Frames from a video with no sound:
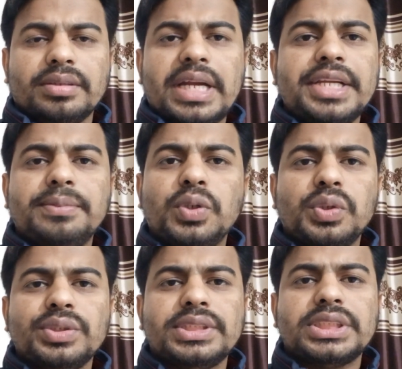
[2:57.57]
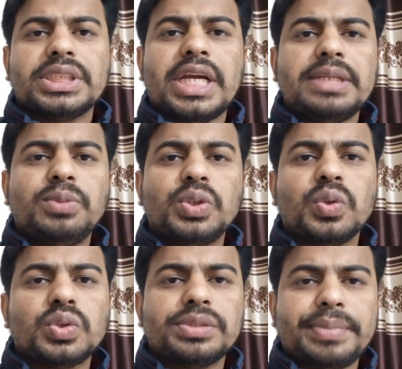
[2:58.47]
গাইড বই রয়েছে সেই গাইড
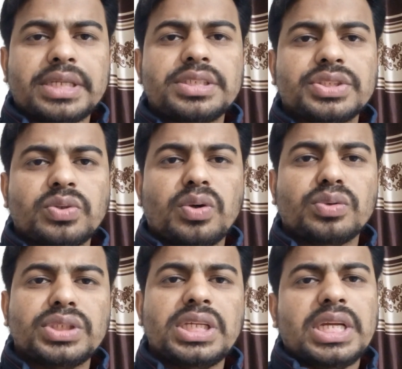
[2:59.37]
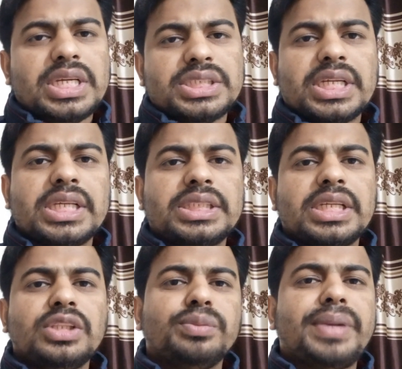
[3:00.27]
বইগুলো যদি প্র্যাকটিস করানো যায় সেক্ষেত্রে কিন্তু